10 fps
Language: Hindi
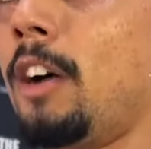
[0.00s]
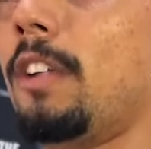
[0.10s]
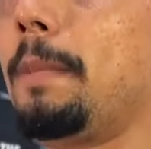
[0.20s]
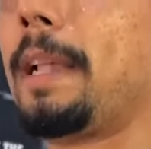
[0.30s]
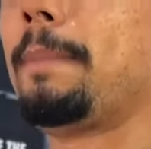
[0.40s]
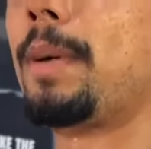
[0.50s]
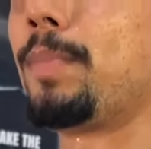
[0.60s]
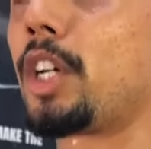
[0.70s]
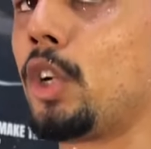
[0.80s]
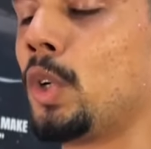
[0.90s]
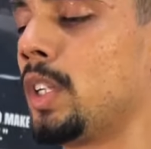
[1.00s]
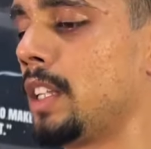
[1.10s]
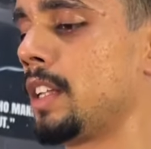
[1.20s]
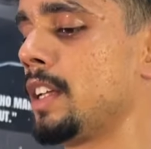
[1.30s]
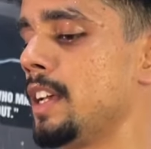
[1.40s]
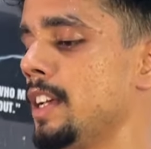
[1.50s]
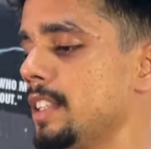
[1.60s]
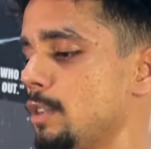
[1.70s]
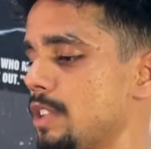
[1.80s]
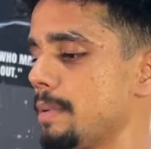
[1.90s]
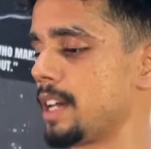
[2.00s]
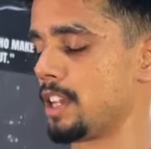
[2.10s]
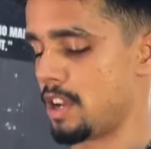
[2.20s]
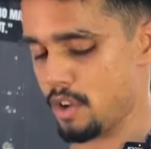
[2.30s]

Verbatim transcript: ओनली पहले पंप कर लो देन उसके बाद